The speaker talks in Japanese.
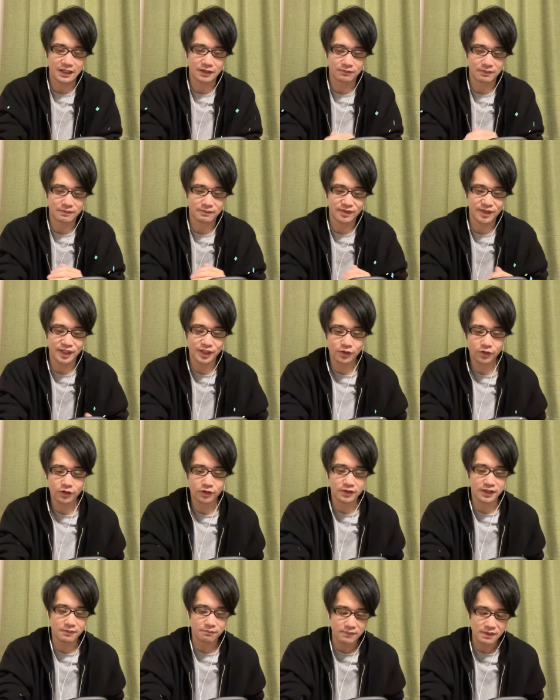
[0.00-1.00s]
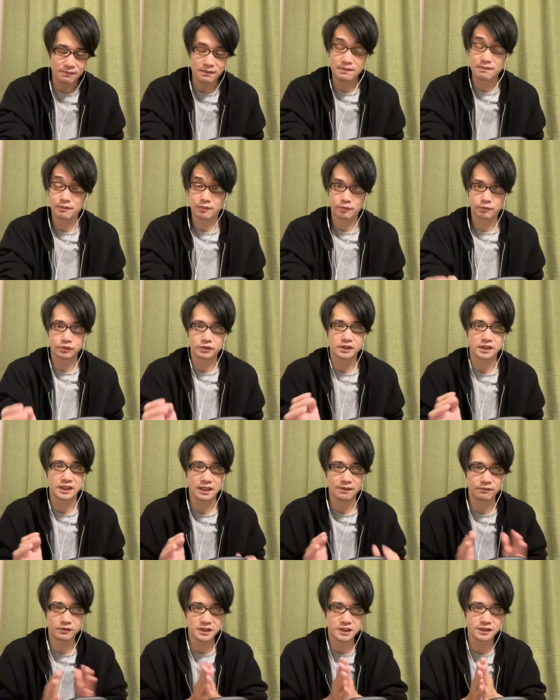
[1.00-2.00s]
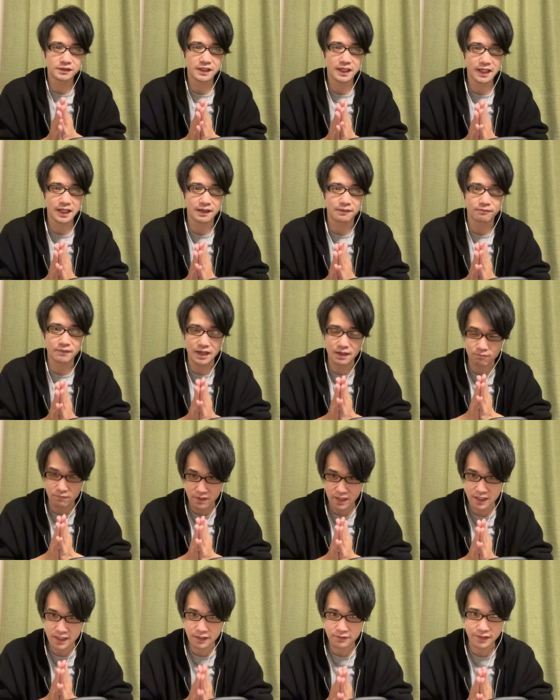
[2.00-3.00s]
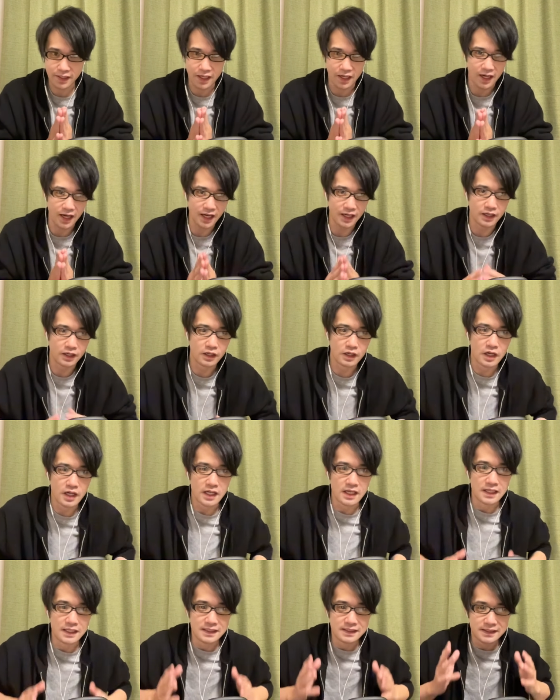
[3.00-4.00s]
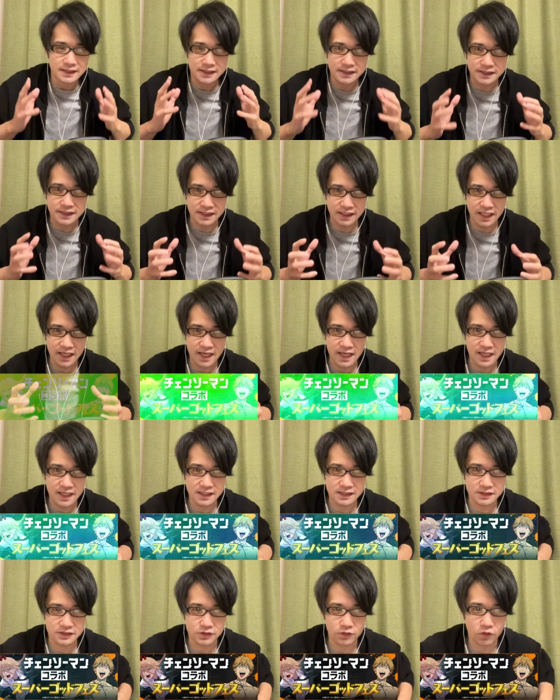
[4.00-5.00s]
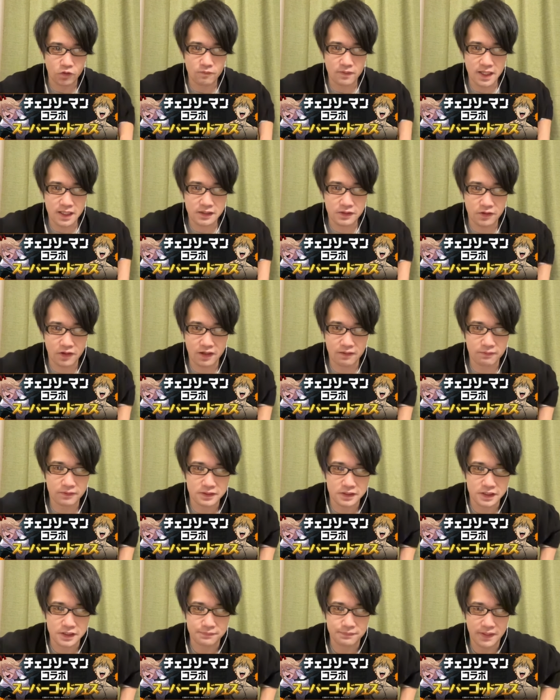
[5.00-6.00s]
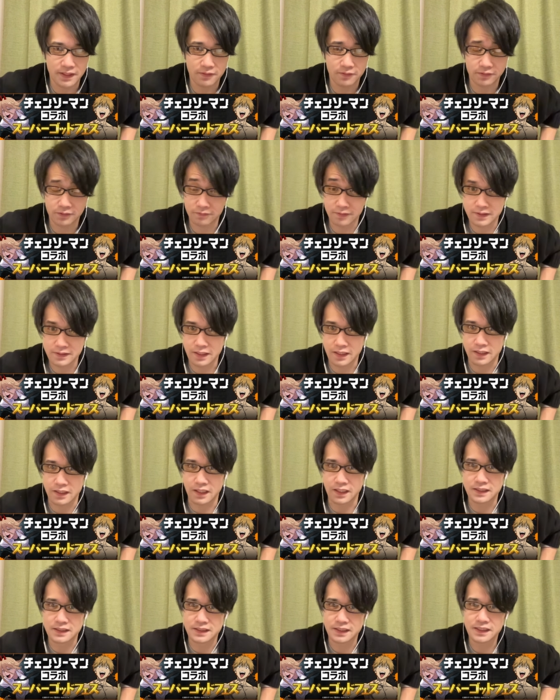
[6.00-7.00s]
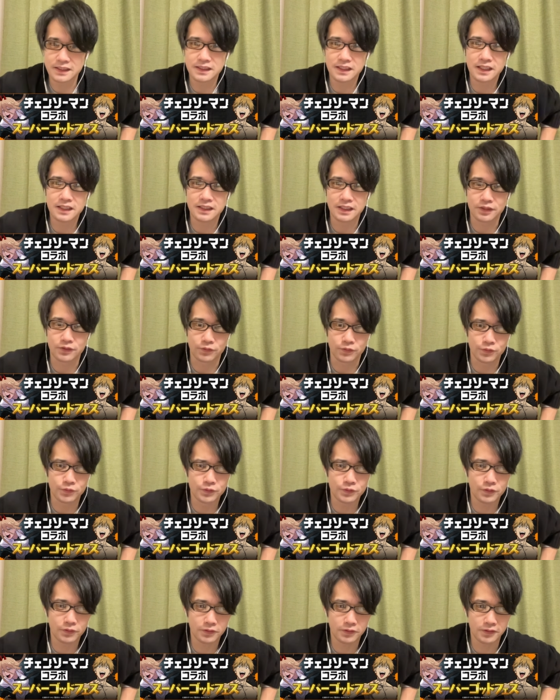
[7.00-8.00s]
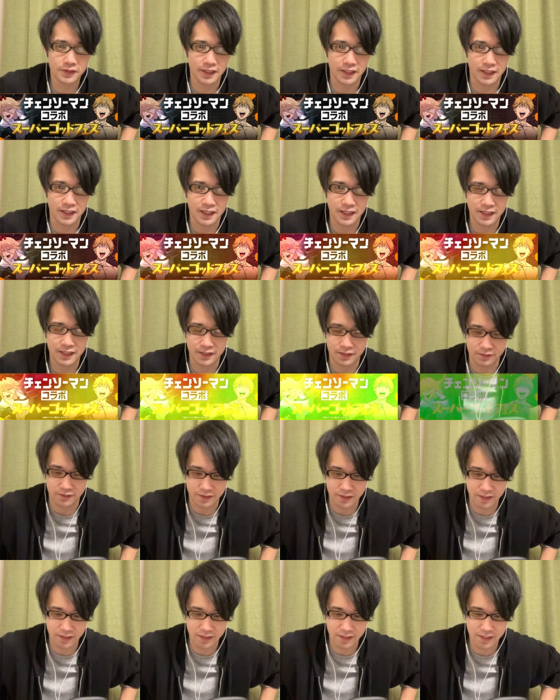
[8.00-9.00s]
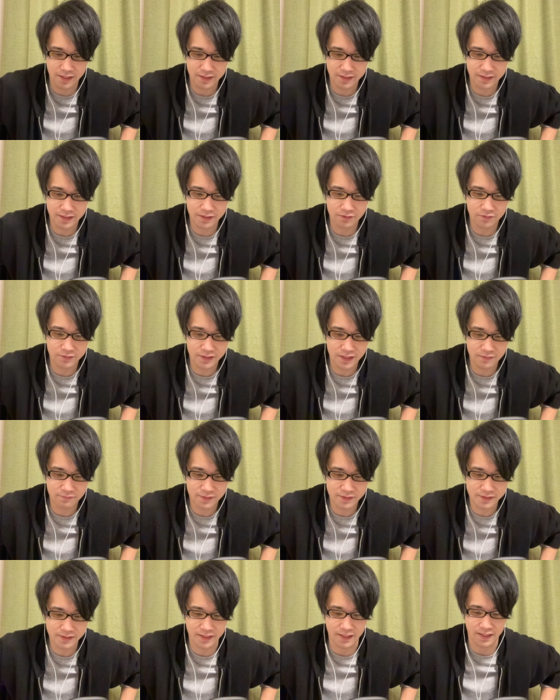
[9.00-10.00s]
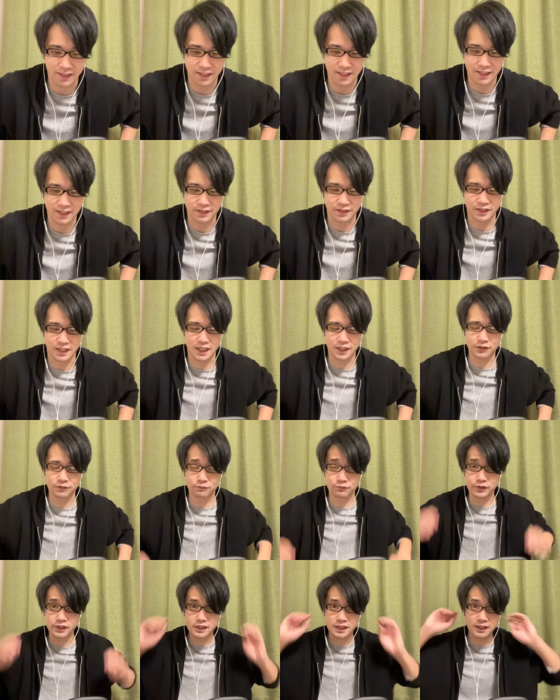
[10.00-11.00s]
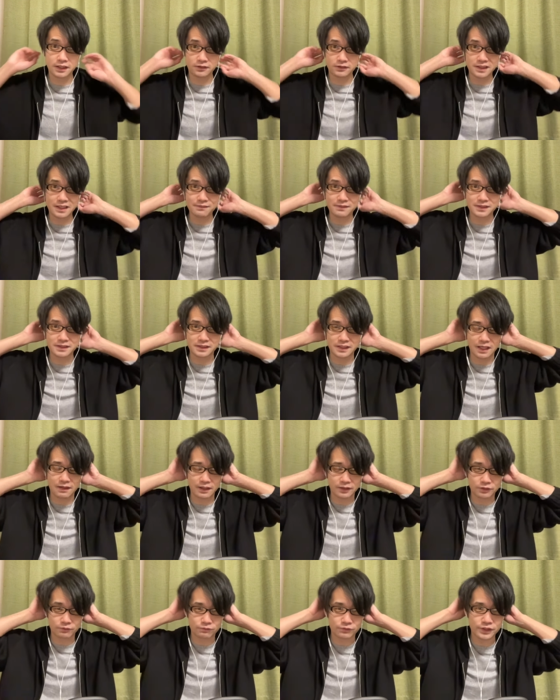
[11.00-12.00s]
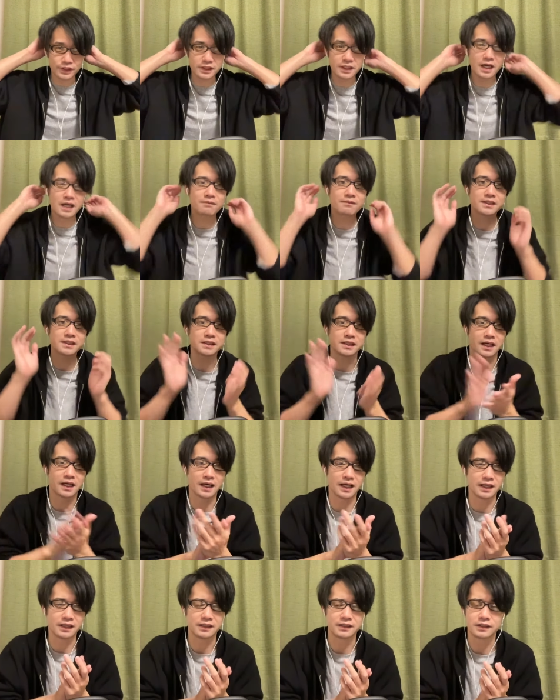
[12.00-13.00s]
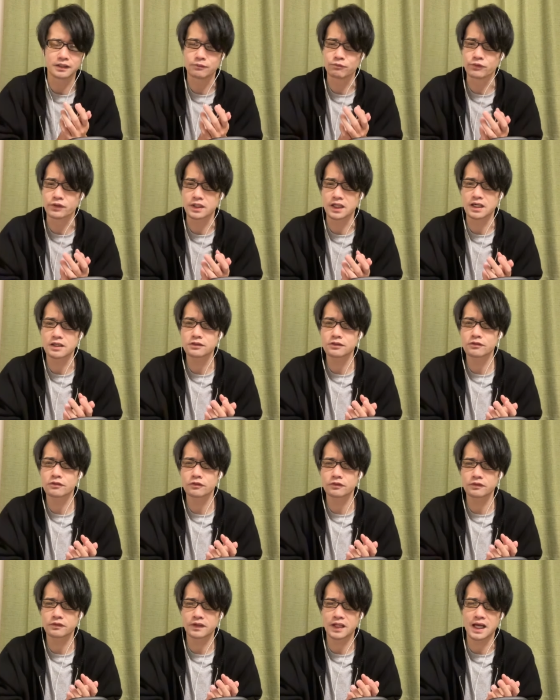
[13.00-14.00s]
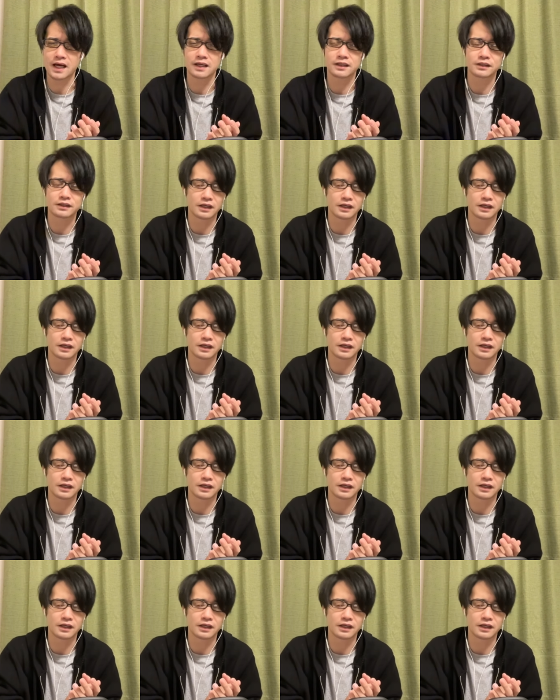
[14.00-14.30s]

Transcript: と、まあまあ、いろいろね、まあまあ、もう物理かもしれないか、まあ、めでたくね、はい。チェーンソーマンコラボスーパーゴッドフェスが開催されたということで、はい、前半でございますね。はい。あと6日でございます。はい。あと6日あります。はい。6日あるということだ。